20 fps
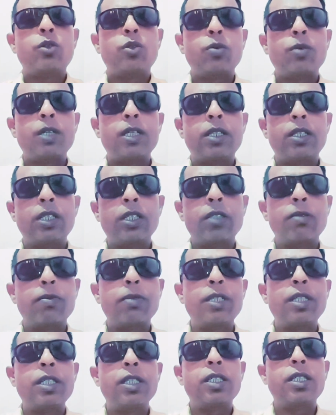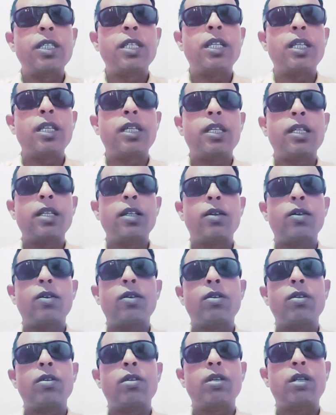तो सुबह दस बजे से लेके
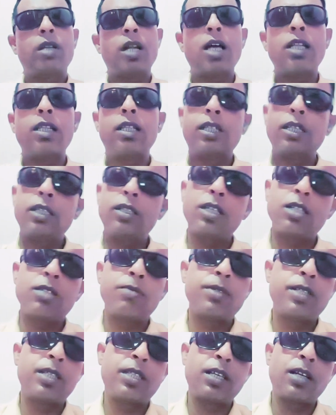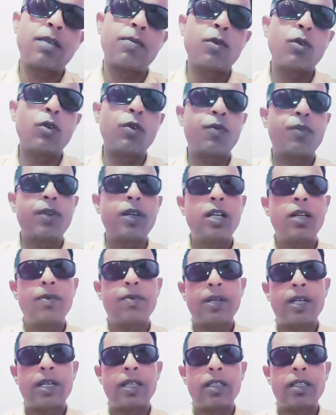और रात के दस बजे तक हम लोग
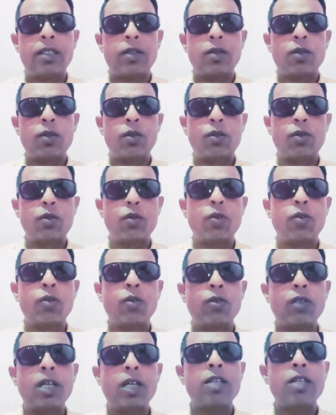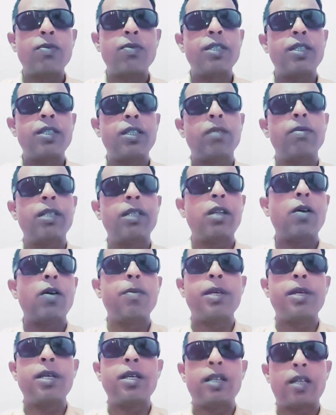फील्ड पे रहते थे दोस्तों दस बजे तक मतलब
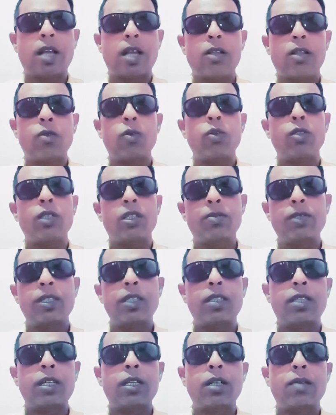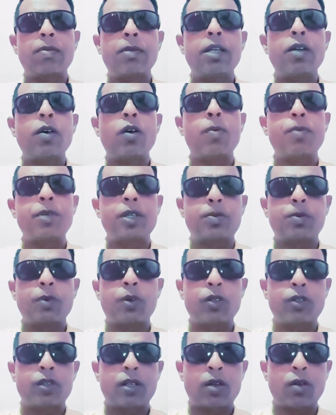हमें रात को दस बजे तक हमें ऑफिस
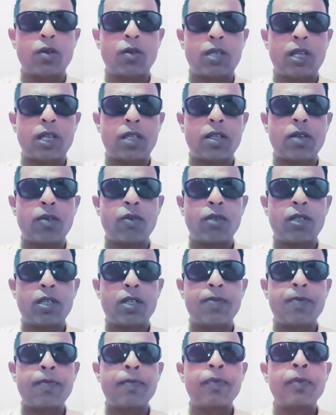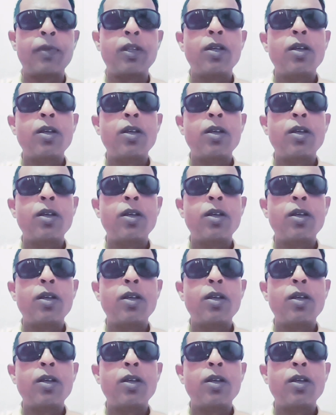पहुँचना होता था